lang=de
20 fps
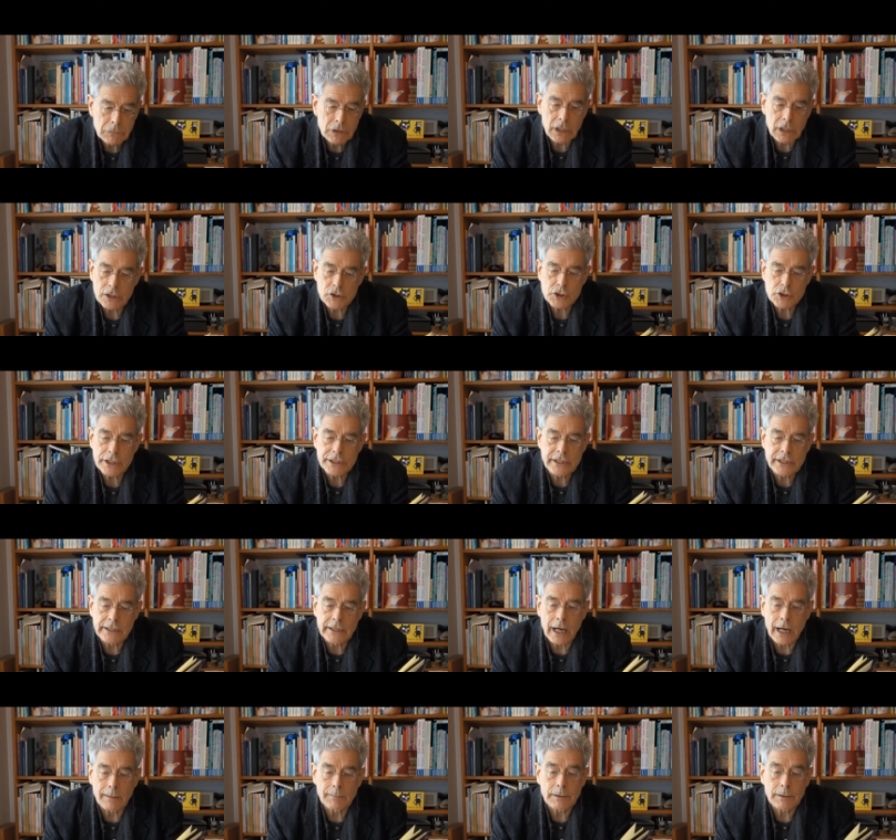Kein schlechter
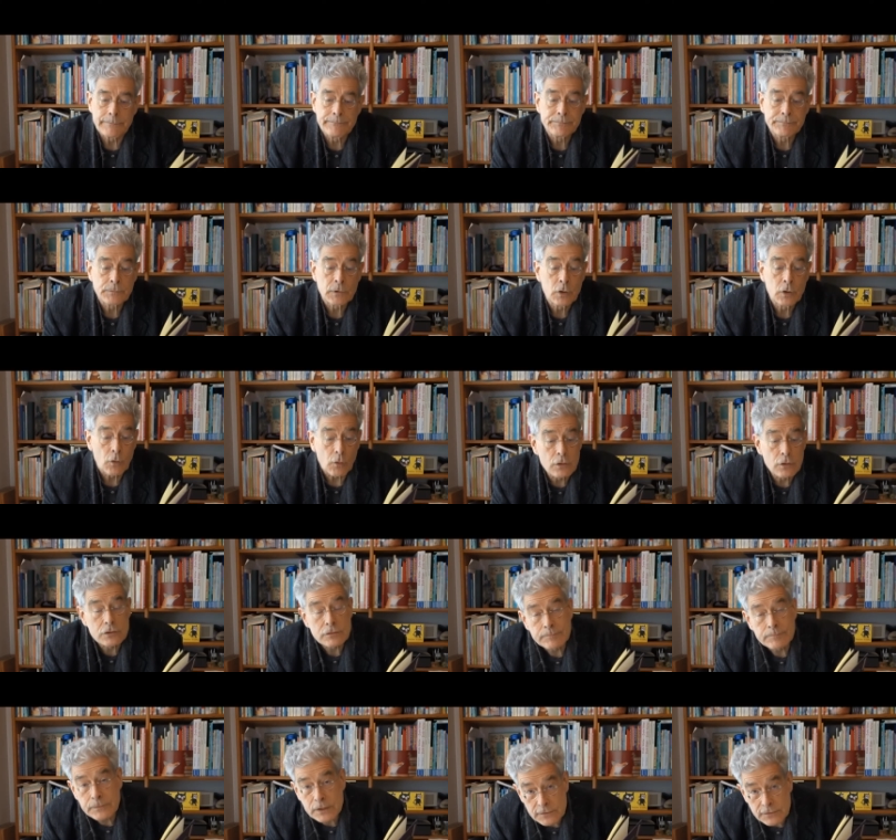Name.
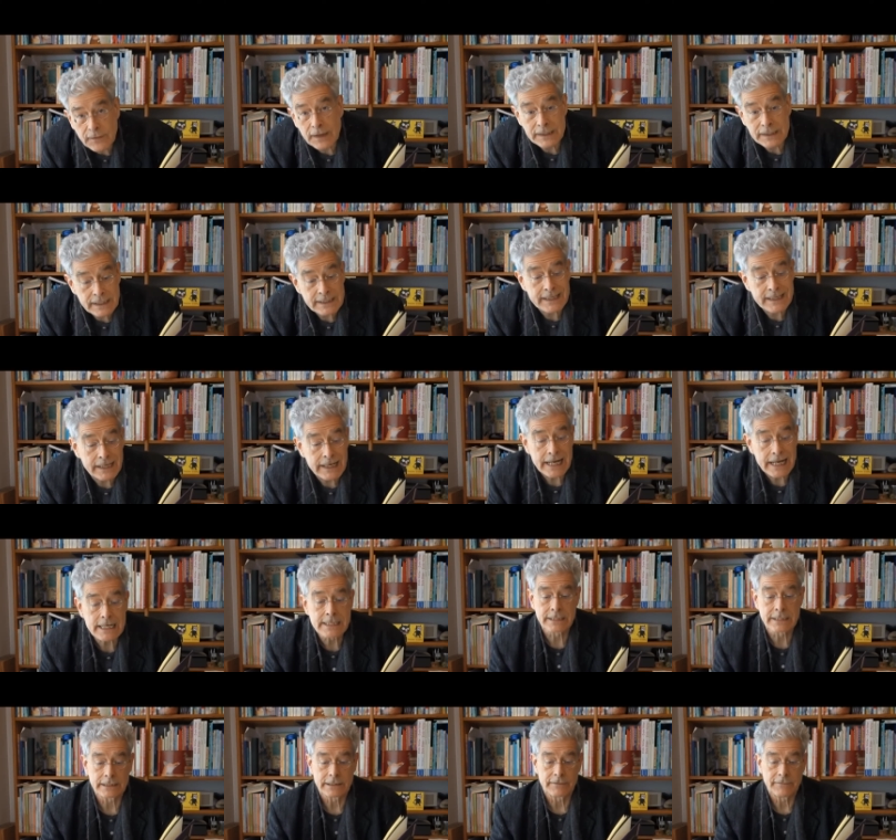Und es waren ja seine
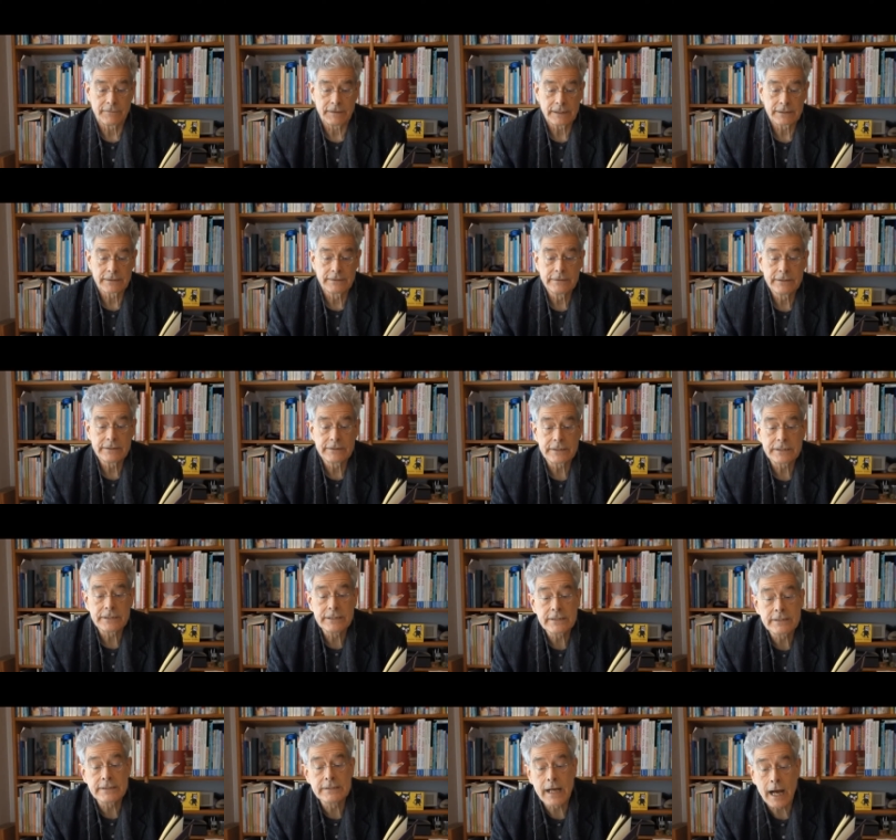Eltern gewesen, die sich
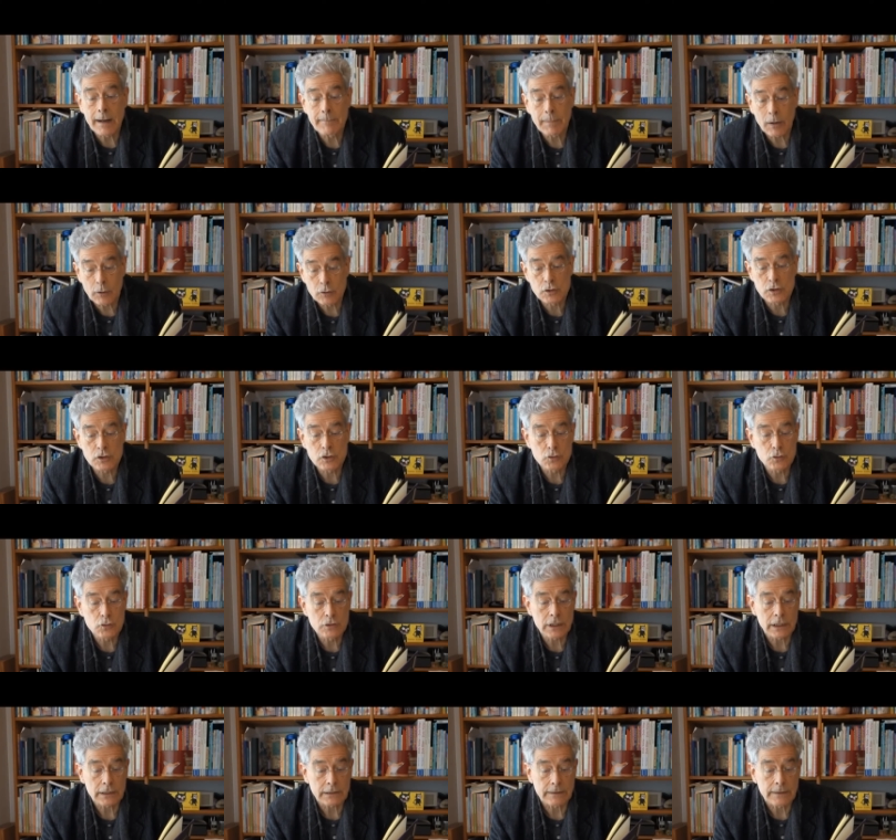diesen Namen
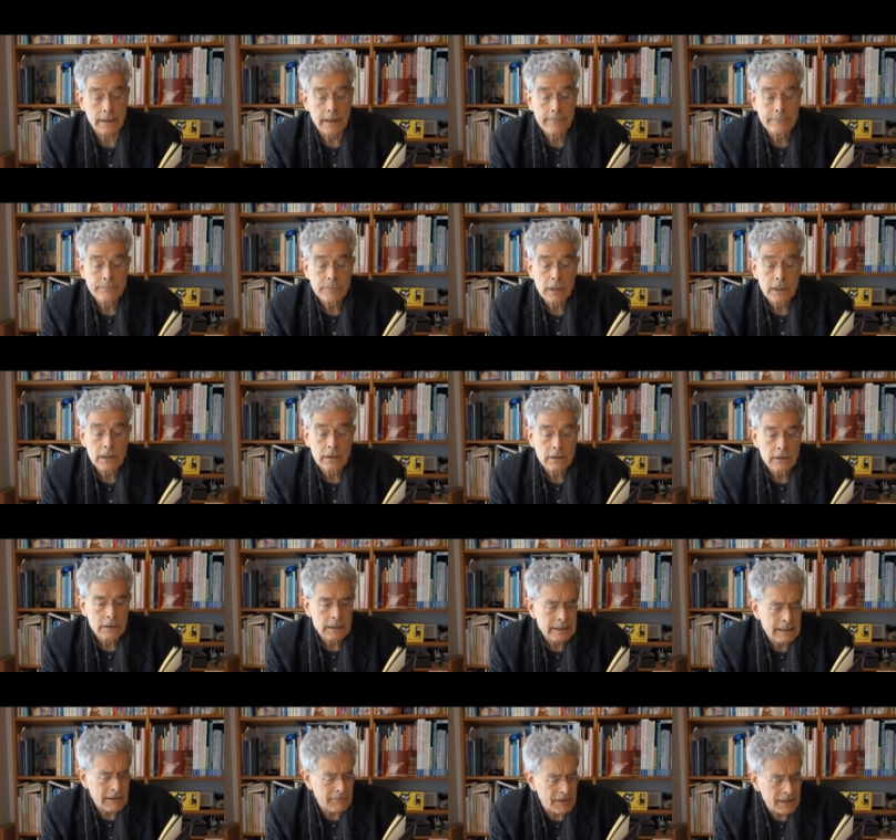ausgesucht hatten.
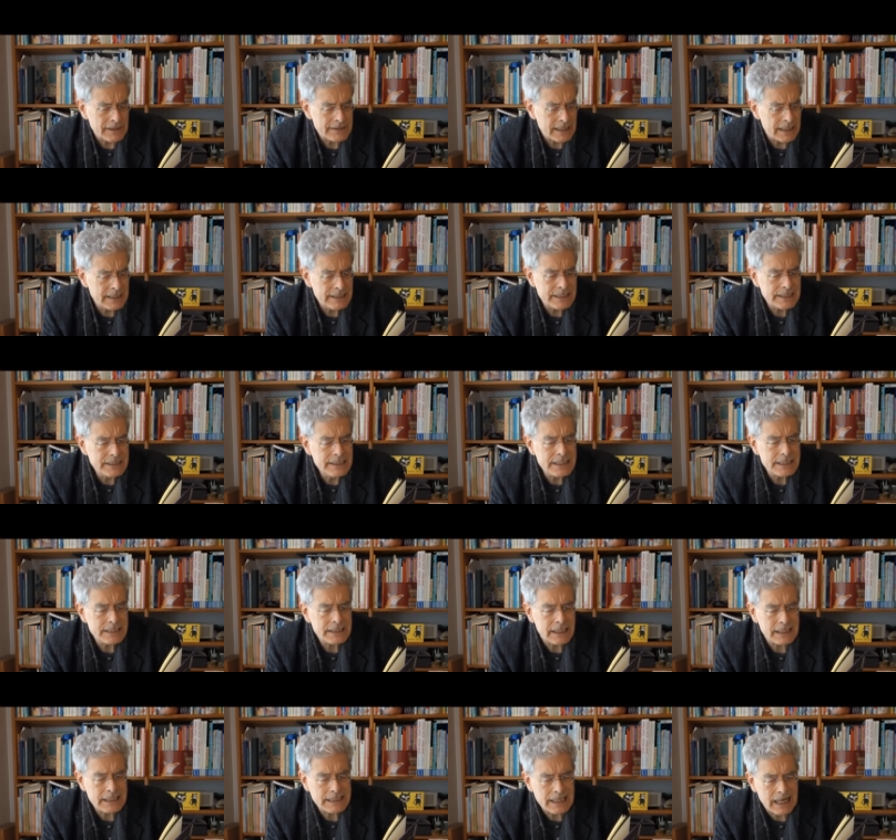Da war es eigentlich
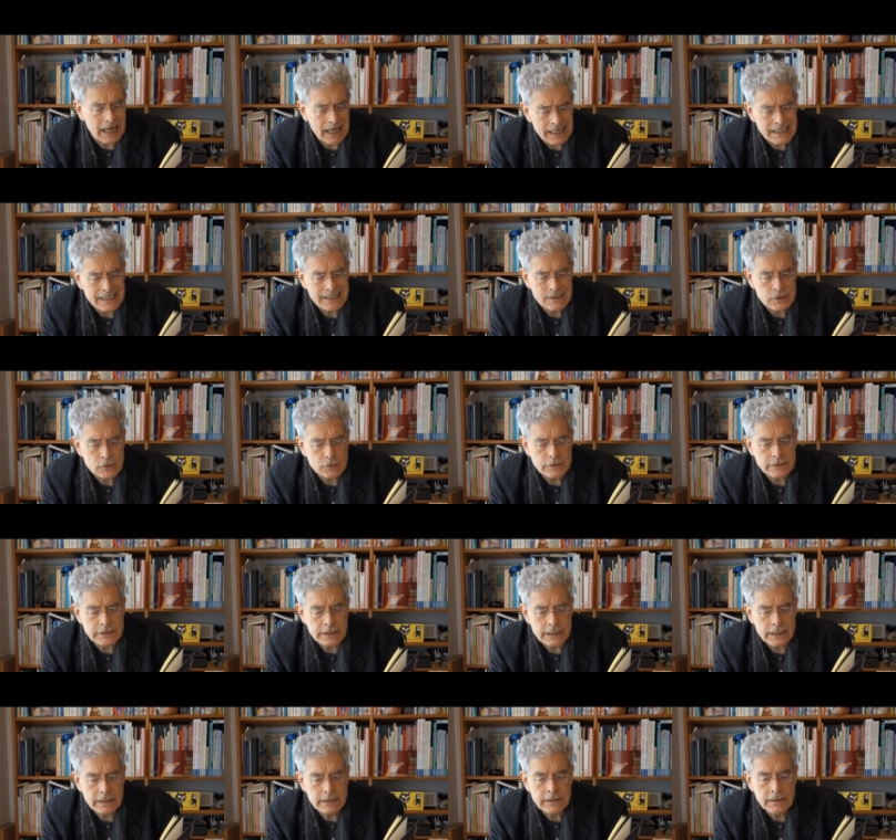nicht recht
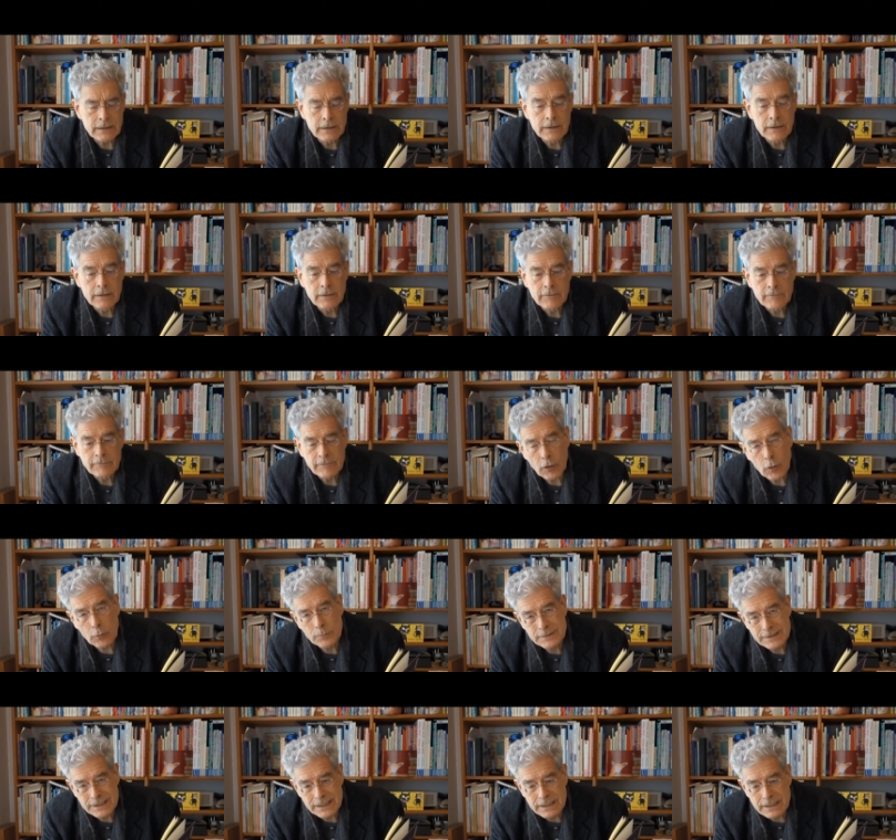einzusehen,
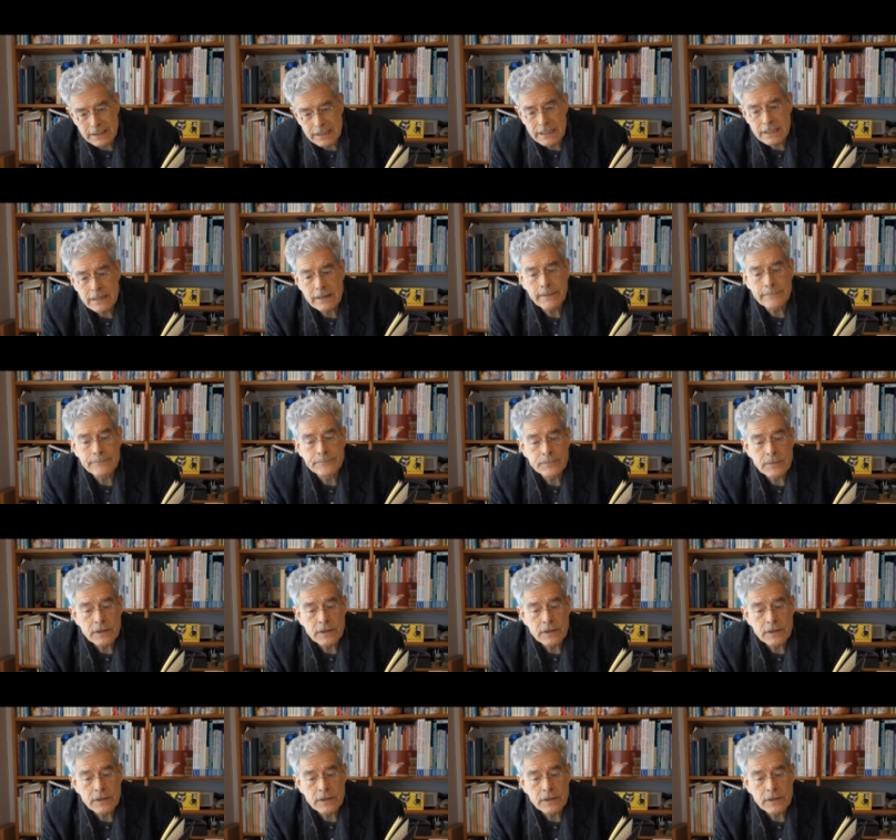warum sie nie